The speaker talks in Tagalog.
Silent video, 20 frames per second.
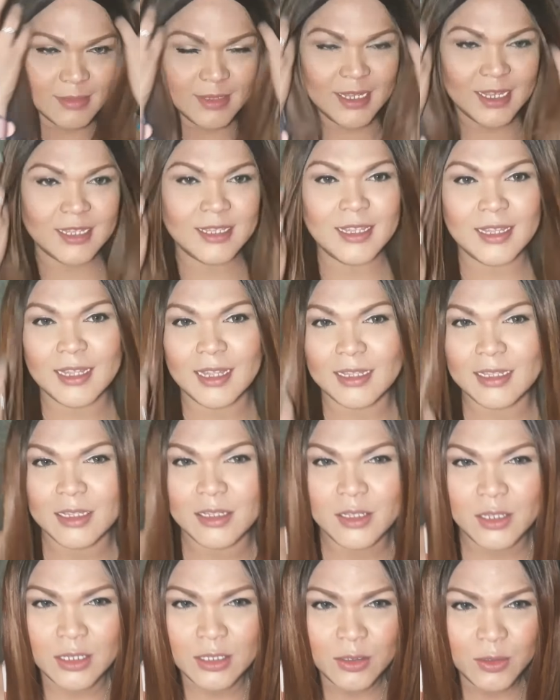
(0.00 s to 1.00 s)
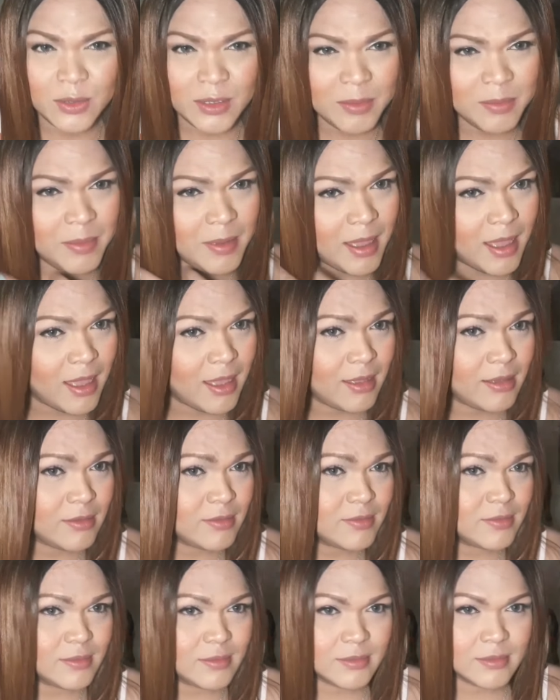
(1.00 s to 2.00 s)
ganda natin dito, di ba?
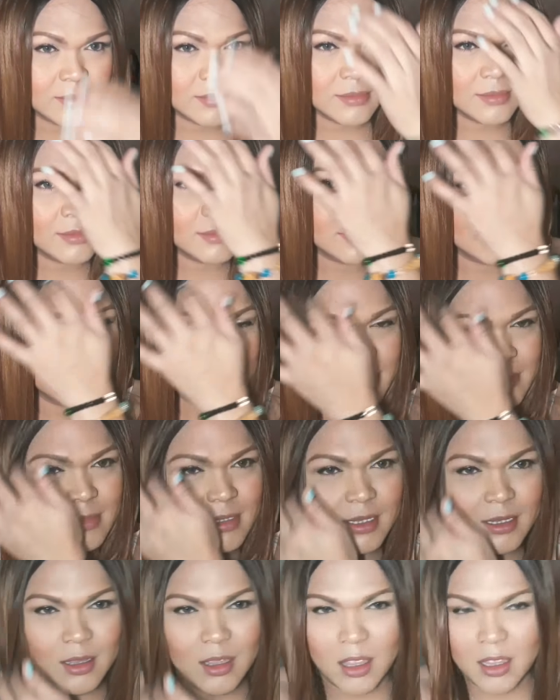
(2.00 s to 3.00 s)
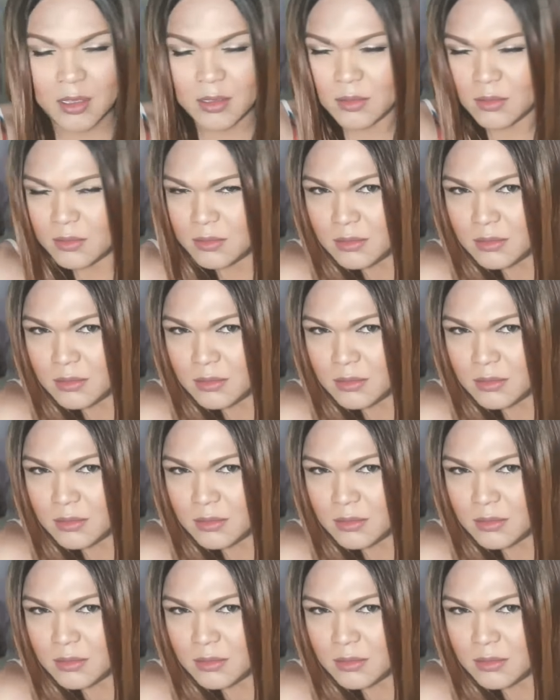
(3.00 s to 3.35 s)
Ayan.